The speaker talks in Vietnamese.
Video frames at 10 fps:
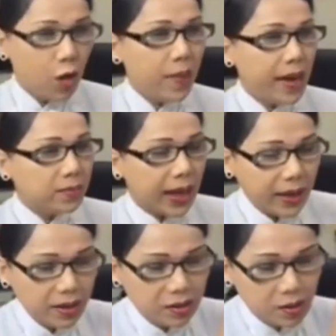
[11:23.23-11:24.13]
Chúng em
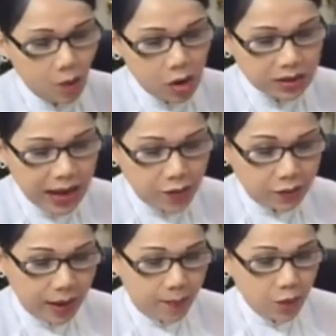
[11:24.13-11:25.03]
thấy được bọn
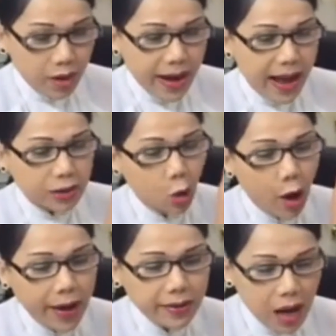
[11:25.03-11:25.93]
Tàu Cẩm nó đang
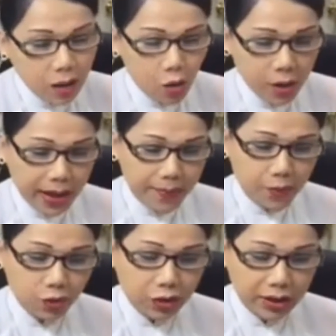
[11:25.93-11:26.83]
thuê đất của
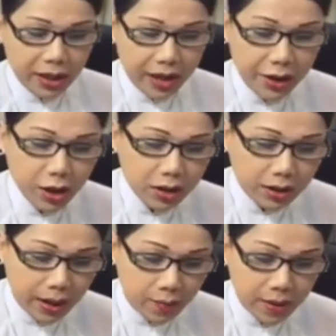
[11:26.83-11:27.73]
Campuchia để nó
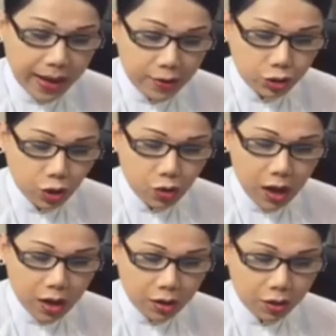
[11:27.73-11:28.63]
trồng cao
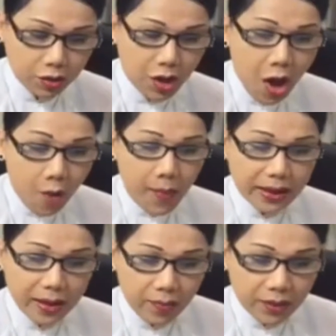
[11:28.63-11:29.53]
su hết rồi.
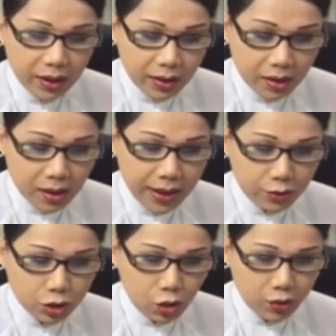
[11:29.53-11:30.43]
Mà trong những cái rừng
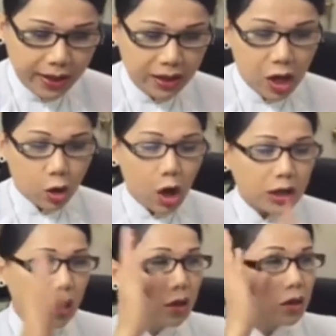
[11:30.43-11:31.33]
cao su này
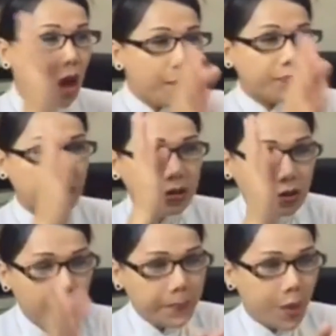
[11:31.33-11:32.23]
có từng tốp
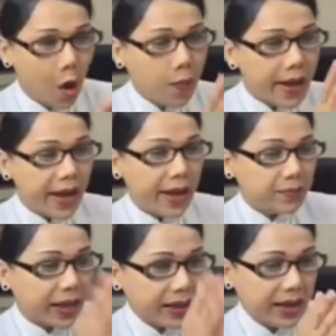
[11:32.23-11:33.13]
từng tốp một.
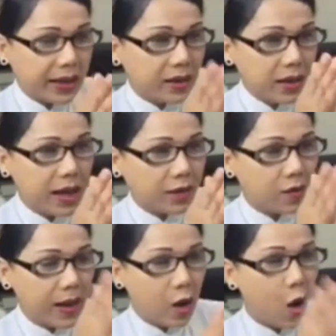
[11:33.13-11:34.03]
Em thấy rằng vấn này là
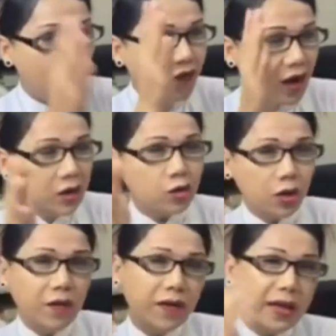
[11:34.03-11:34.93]
cái bằng họ vận
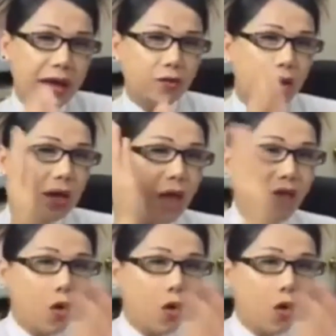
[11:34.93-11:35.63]
chuyển với nhau những cái